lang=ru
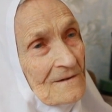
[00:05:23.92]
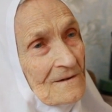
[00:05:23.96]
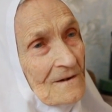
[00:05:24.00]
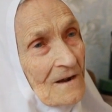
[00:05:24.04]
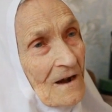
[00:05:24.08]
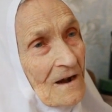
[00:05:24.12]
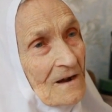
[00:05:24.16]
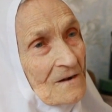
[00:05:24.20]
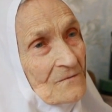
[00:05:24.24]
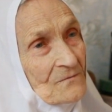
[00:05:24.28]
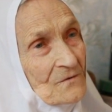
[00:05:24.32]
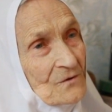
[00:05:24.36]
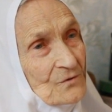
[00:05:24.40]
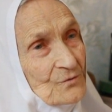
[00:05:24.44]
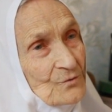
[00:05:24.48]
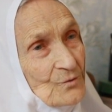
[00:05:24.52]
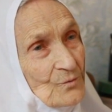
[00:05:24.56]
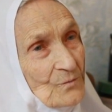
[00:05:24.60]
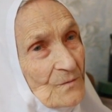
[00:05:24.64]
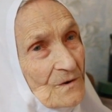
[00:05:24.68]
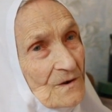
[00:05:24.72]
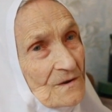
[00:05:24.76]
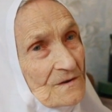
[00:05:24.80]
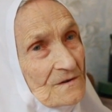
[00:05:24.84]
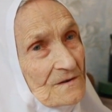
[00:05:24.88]
Как вы
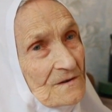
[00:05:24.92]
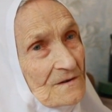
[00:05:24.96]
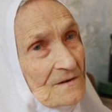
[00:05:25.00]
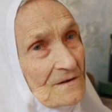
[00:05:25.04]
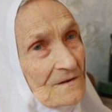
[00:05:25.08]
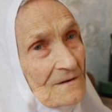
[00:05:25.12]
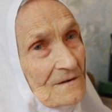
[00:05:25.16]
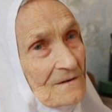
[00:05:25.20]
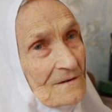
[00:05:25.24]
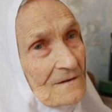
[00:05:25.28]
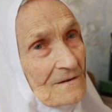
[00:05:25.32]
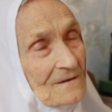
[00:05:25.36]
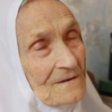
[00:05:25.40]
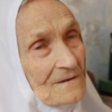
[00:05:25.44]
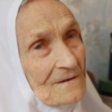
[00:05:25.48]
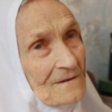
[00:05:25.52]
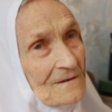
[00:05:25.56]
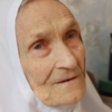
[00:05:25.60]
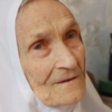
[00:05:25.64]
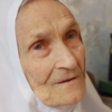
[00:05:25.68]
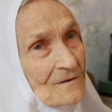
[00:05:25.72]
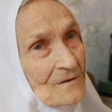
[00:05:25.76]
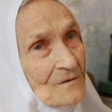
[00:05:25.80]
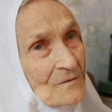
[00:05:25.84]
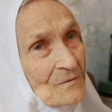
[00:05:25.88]
думаете,
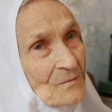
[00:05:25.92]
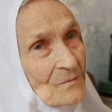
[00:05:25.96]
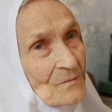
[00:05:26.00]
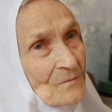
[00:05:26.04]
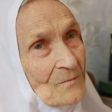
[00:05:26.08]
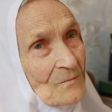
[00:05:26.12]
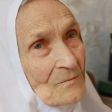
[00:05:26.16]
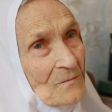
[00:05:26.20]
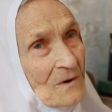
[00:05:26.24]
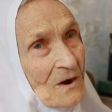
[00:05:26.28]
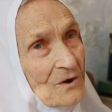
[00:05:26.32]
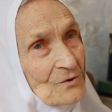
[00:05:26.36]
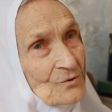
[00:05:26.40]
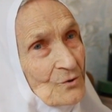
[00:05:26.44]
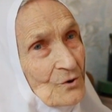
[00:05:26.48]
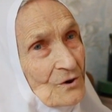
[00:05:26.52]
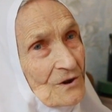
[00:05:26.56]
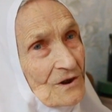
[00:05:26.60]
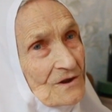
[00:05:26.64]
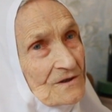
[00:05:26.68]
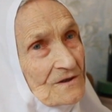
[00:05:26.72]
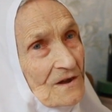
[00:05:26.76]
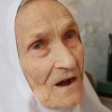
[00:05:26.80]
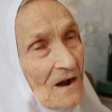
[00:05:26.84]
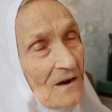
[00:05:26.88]
могло
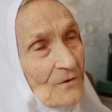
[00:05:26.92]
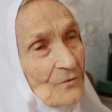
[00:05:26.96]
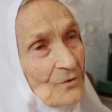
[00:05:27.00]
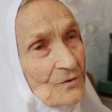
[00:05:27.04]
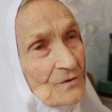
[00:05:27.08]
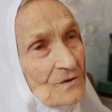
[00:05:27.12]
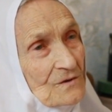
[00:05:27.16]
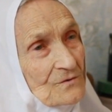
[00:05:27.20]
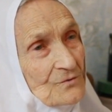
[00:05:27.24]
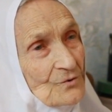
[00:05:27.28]
ли так вот